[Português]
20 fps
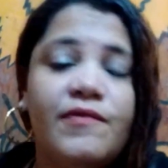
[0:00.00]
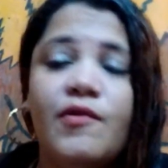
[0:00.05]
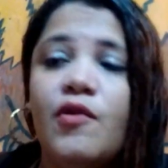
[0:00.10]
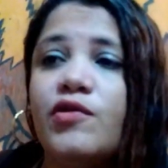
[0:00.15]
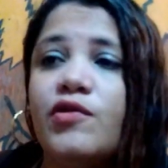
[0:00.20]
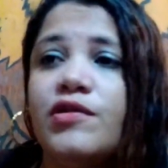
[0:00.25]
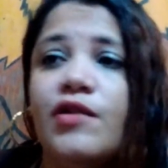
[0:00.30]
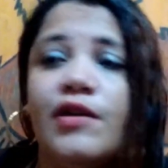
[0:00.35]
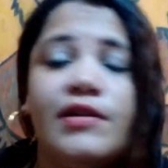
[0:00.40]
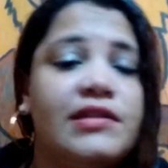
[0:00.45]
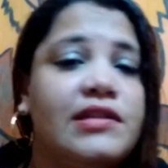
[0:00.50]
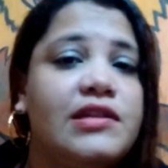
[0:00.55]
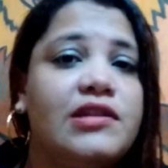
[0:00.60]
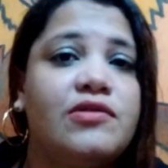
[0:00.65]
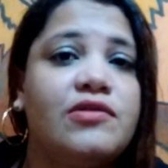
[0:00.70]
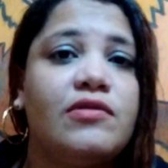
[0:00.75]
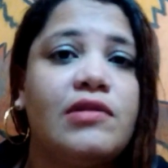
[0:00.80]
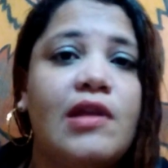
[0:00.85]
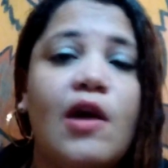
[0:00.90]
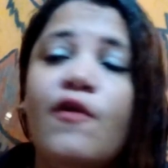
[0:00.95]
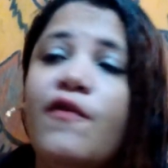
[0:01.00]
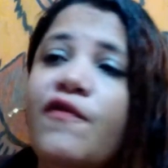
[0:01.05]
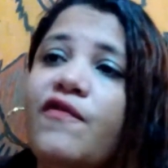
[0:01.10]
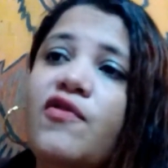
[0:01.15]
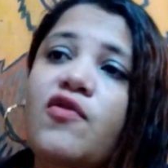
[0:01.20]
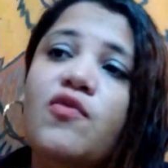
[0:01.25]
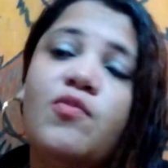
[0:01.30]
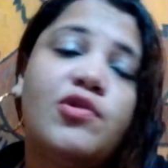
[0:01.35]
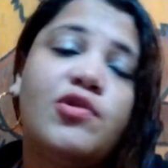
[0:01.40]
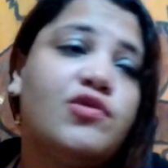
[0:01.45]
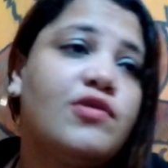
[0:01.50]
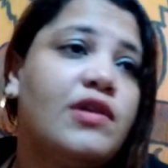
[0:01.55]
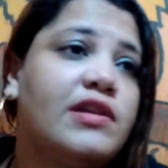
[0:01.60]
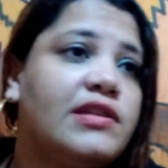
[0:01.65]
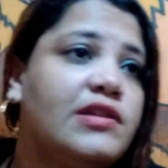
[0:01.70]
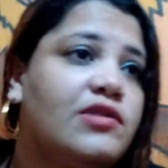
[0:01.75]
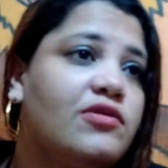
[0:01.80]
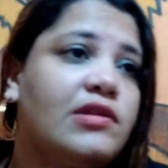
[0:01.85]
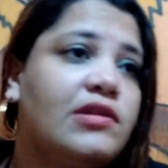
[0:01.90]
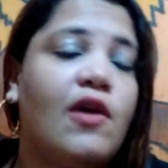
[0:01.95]
onde eu assisto tal filme, onde eu
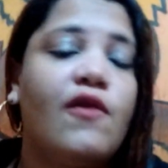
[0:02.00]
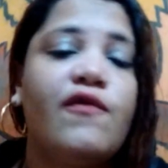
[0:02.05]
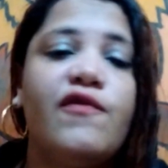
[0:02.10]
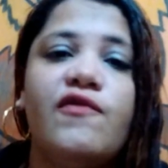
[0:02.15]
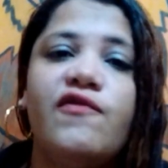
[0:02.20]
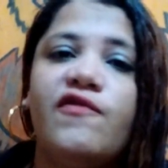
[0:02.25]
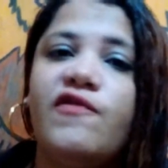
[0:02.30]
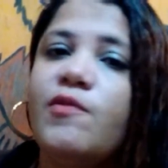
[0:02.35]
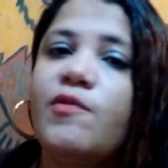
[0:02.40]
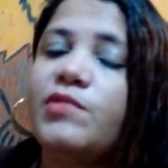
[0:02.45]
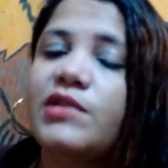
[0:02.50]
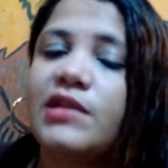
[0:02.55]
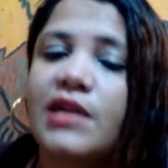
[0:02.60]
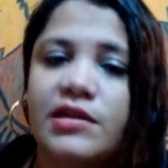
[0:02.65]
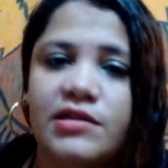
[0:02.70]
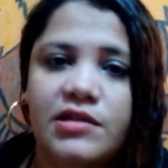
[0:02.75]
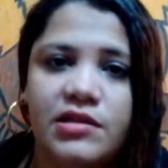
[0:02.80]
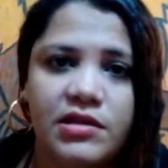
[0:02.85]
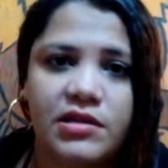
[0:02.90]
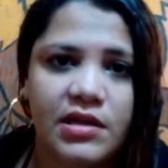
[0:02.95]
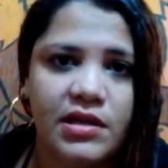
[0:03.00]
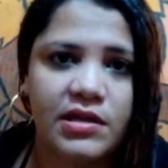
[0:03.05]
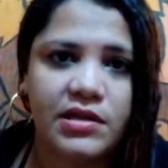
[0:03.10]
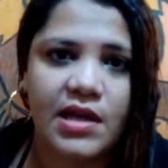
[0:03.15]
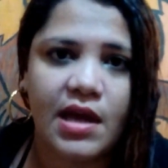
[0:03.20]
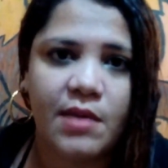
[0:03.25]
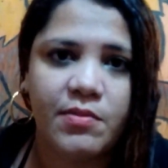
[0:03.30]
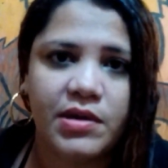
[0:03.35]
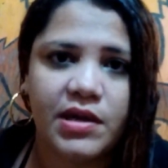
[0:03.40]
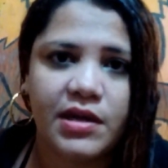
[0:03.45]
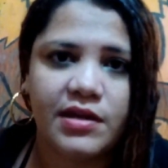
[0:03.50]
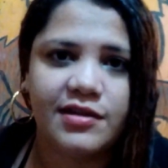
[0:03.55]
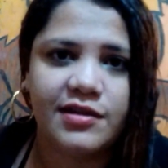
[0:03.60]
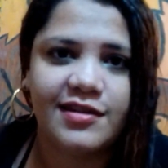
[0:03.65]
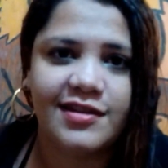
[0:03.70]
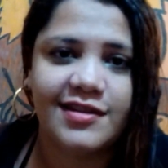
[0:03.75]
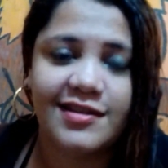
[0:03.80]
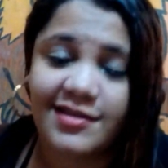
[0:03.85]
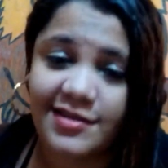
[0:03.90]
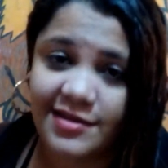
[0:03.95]
assisto tal filme, filmes que a gente nem sabe que
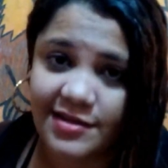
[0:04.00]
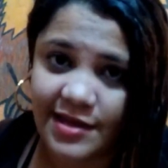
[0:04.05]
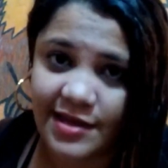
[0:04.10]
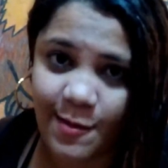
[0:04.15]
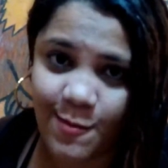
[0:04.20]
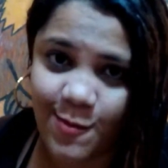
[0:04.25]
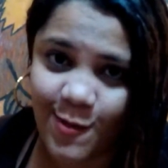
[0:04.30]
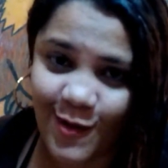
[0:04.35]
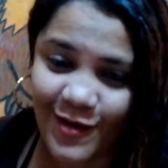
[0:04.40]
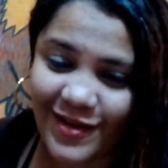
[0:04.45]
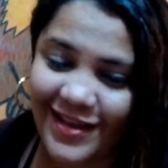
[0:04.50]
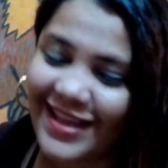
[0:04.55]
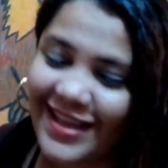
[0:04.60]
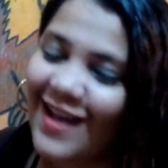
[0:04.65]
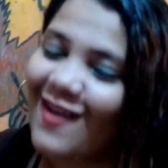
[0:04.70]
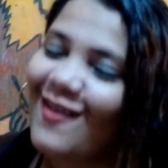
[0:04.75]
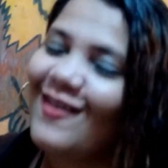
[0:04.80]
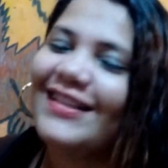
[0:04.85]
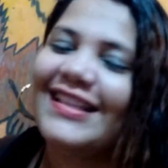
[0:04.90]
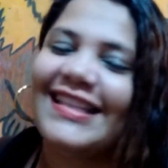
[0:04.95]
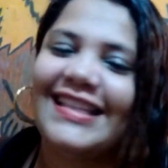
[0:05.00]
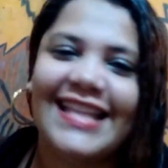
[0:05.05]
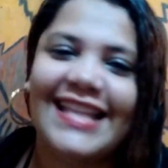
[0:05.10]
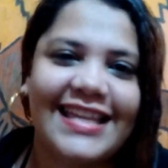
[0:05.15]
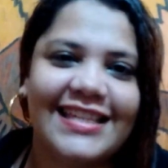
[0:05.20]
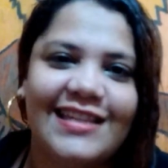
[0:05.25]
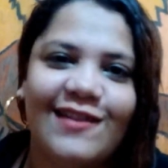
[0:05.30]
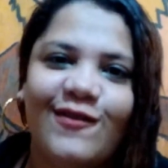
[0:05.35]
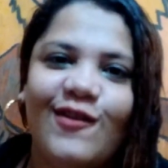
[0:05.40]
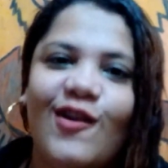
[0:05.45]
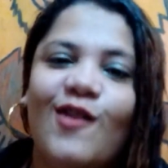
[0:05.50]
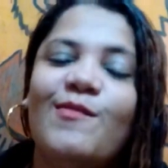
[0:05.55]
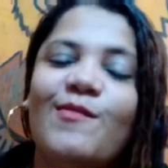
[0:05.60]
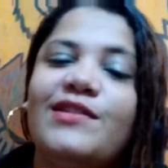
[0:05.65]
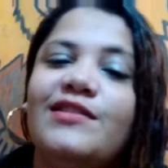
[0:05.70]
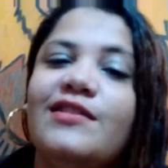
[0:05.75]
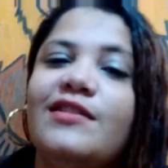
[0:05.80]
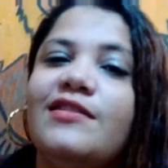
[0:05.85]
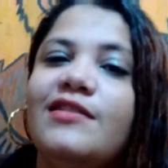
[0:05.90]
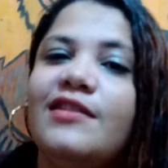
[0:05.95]
existe, tá bom? Então, dessa
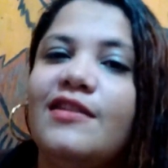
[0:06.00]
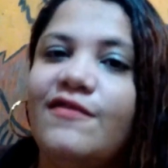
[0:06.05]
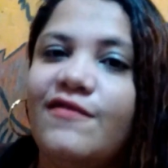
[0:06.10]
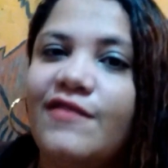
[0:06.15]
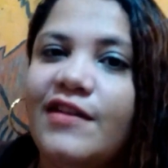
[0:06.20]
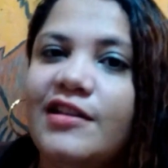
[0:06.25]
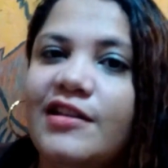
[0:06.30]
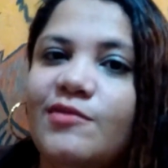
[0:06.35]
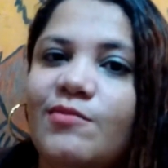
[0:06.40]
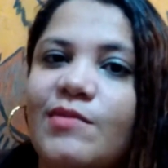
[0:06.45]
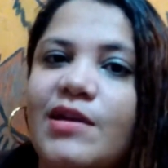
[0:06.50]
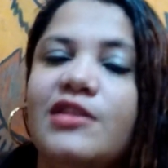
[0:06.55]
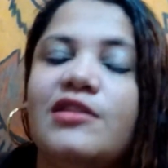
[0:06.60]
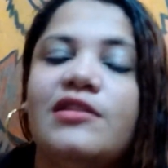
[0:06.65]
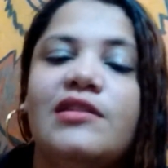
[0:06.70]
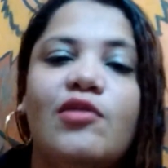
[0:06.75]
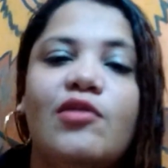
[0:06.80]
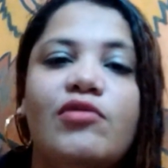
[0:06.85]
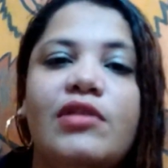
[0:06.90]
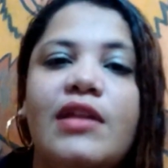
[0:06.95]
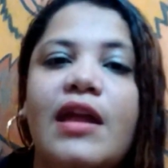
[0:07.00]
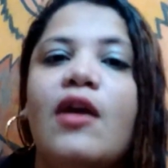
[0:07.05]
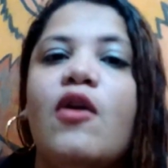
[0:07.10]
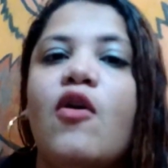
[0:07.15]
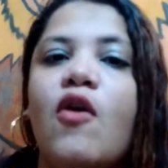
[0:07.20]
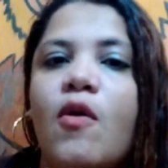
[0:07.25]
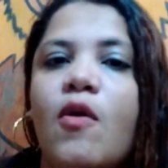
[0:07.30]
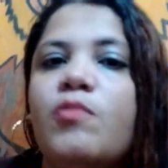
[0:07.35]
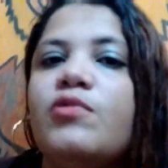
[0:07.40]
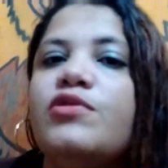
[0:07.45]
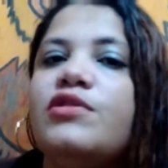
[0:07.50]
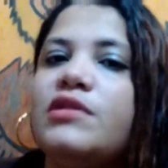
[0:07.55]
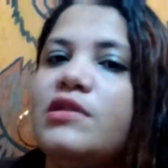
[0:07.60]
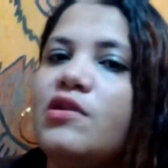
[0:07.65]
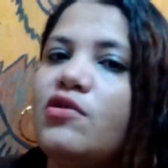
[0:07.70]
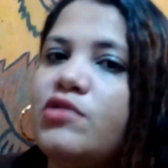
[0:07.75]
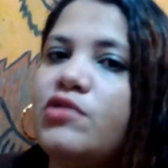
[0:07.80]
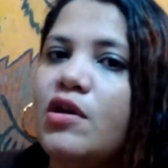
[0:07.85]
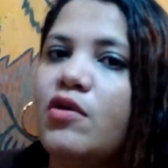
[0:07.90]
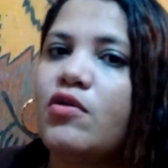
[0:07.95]
forma a gente, infelizmente, não tem como
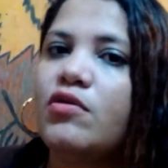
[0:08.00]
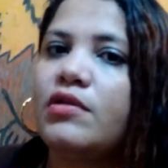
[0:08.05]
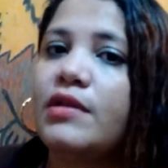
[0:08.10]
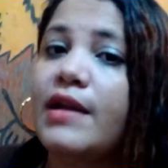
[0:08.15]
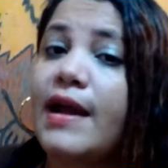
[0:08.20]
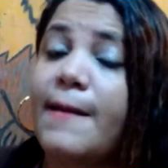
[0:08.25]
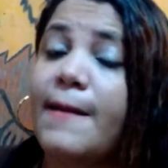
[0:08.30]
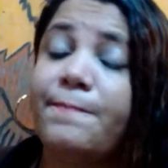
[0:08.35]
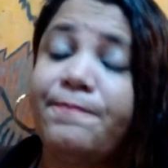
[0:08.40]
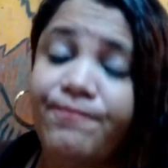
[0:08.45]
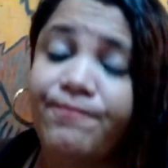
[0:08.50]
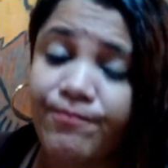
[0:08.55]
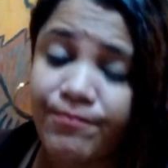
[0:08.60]
dizer onde encontrar.